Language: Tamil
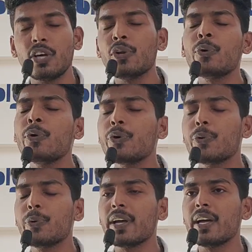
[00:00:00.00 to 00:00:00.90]
தன்னோடு
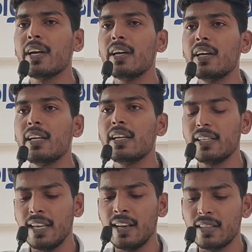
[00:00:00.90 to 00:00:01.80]
கூட
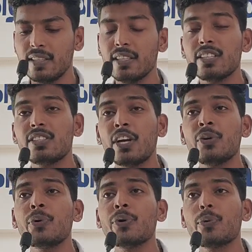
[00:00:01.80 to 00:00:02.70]
ஏற்று
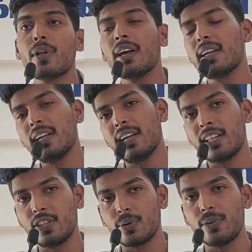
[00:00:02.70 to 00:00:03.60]
தன்னோடு கூட
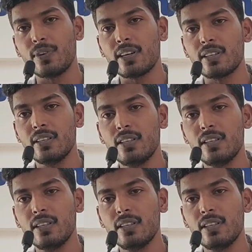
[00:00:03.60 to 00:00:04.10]
இணைத்துக் கொள்வார்